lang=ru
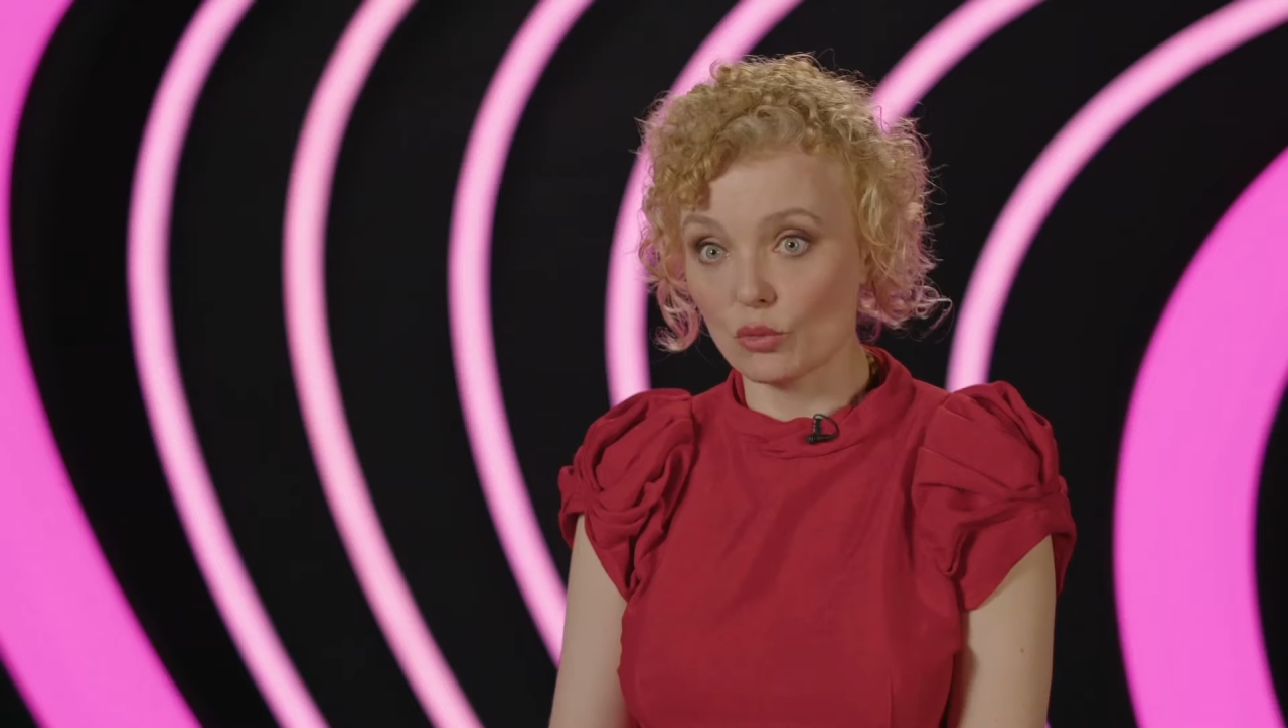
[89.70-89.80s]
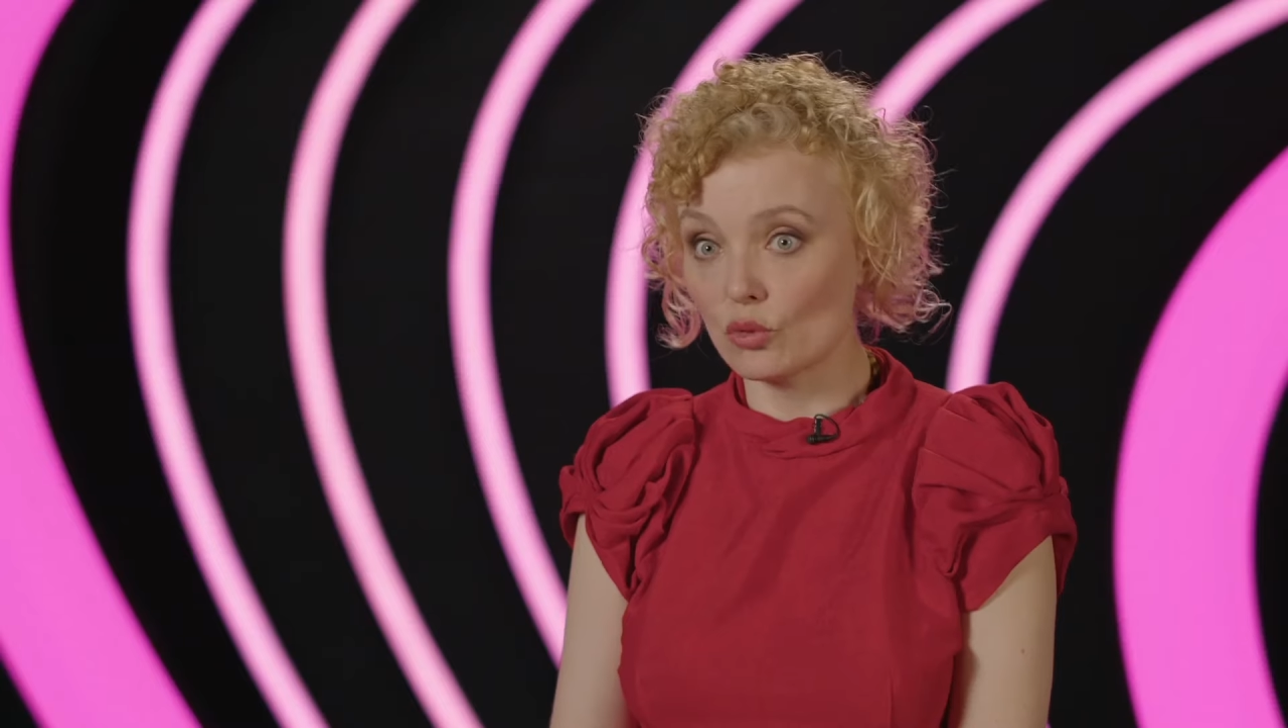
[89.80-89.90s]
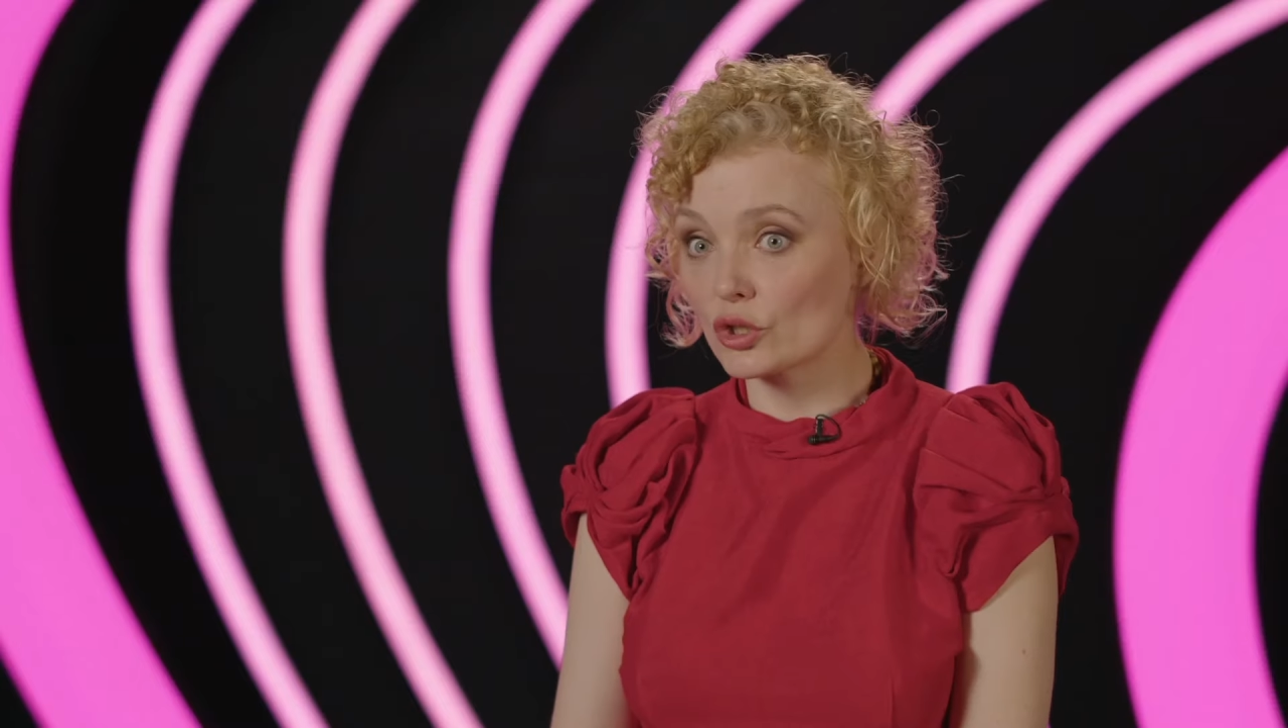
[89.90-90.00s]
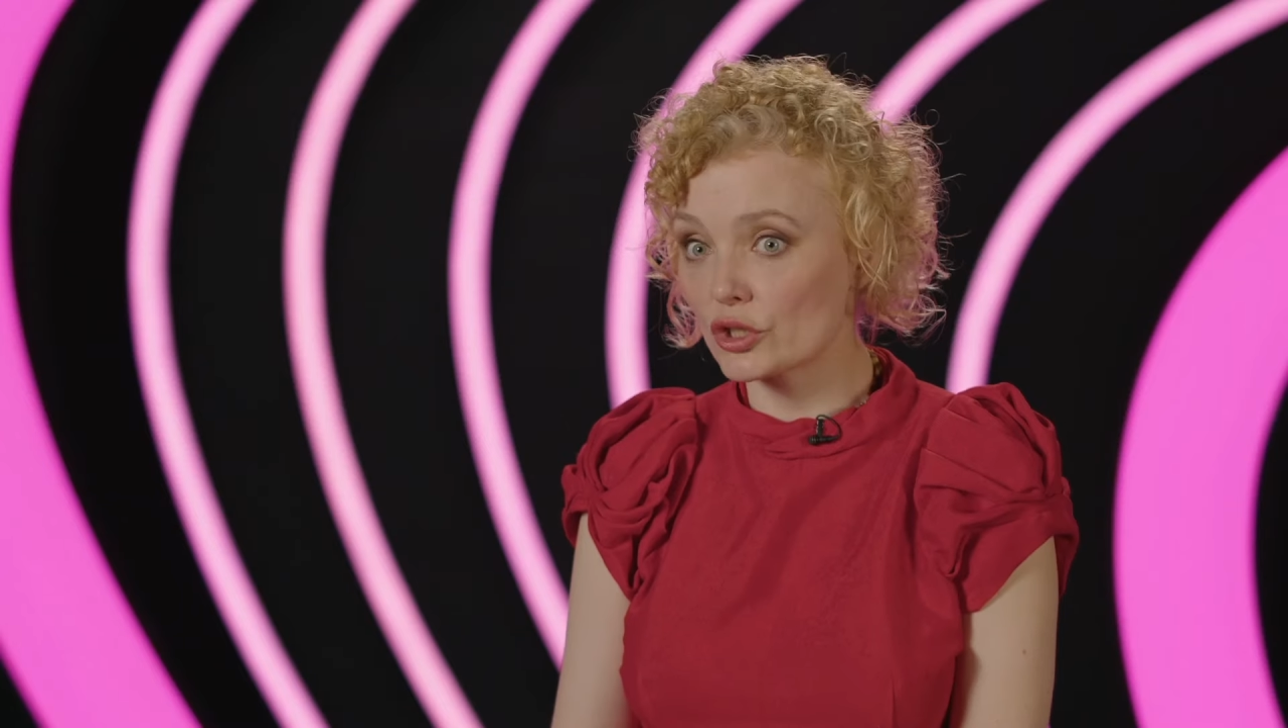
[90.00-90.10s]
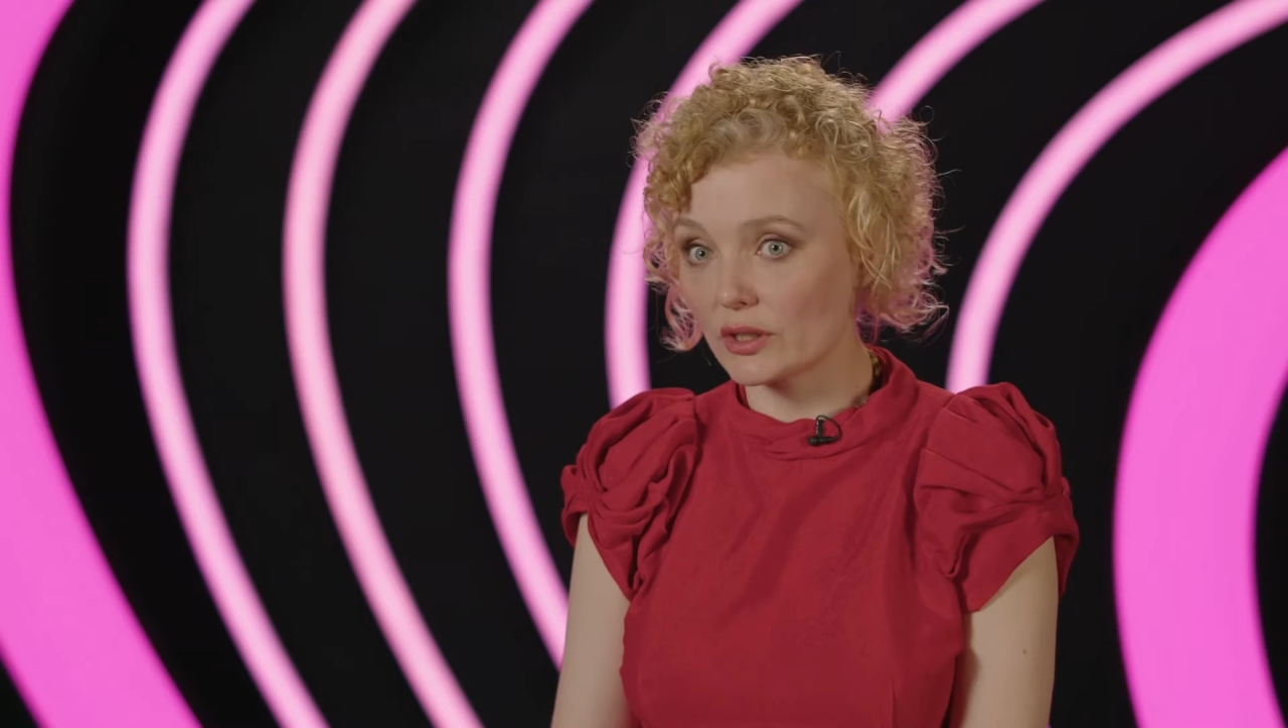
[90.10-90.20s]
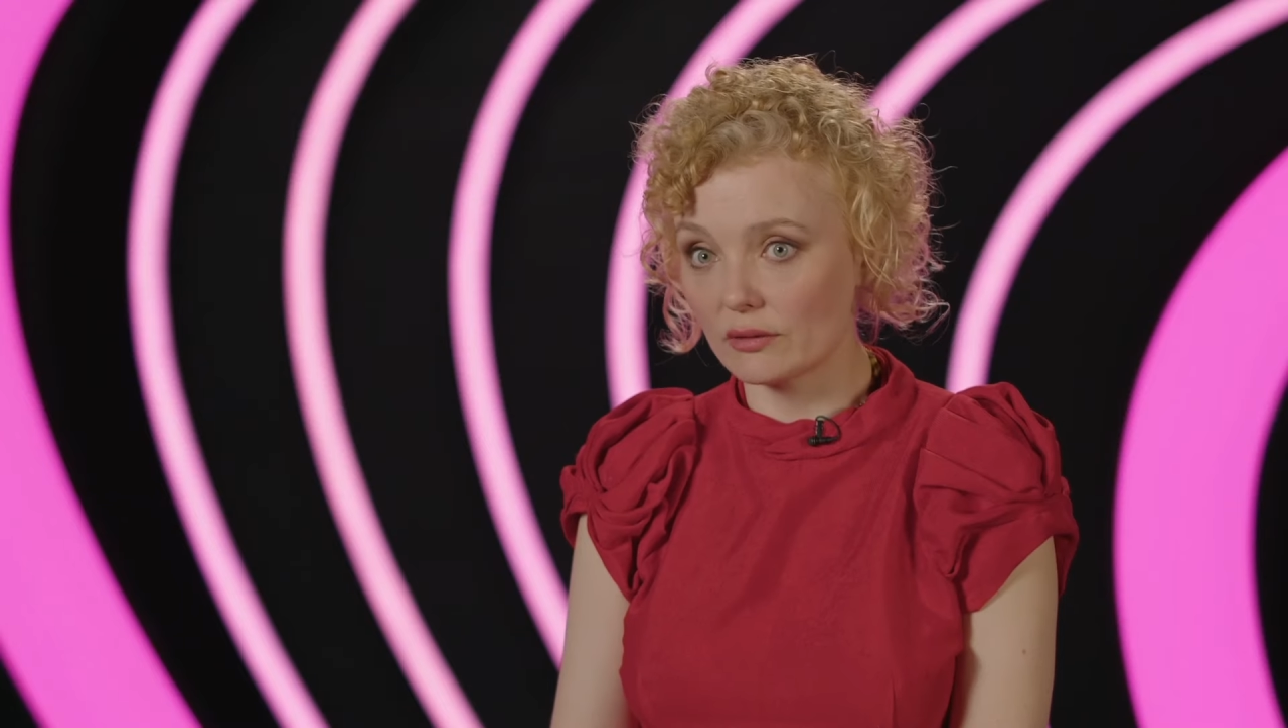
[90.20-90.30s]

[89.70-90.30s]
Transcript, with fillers: можно